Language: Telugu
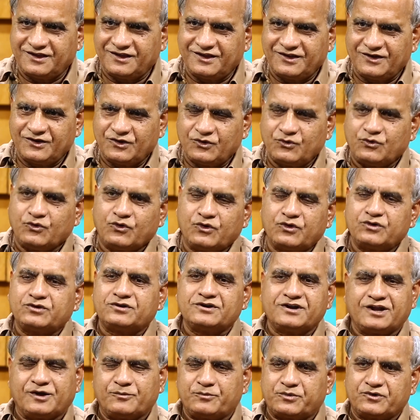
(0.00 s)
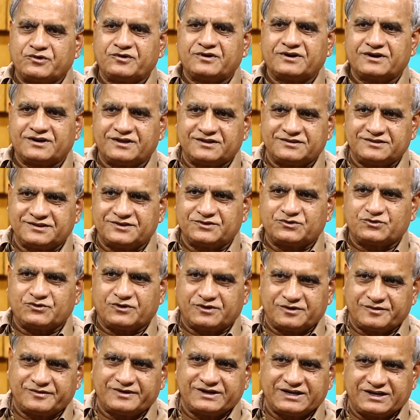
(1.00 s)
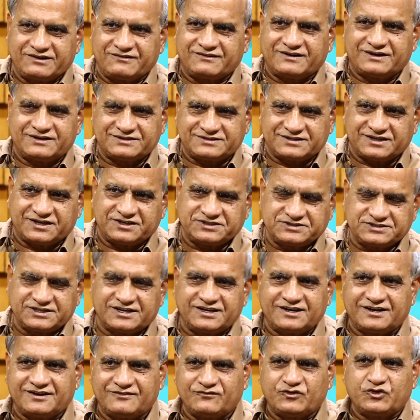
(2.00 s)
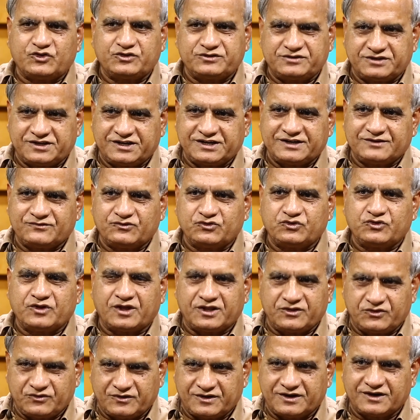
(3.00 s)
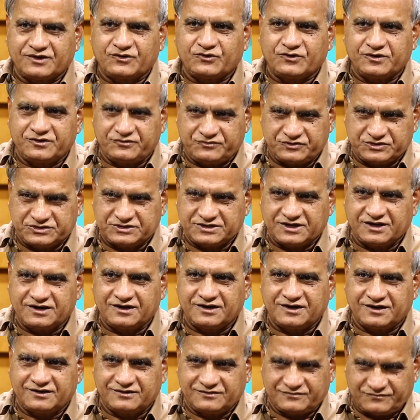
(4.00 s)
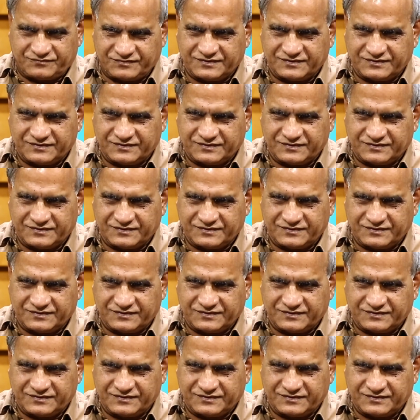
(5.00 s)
ఓకే సార్ కోర్టులో అప్రూవర్గా తీసుకోవడం అంటే వాళ్ళ సాక్ష్యాలు నమోదు చేయడము దాని ద్వారా కొన్ని విషయాలను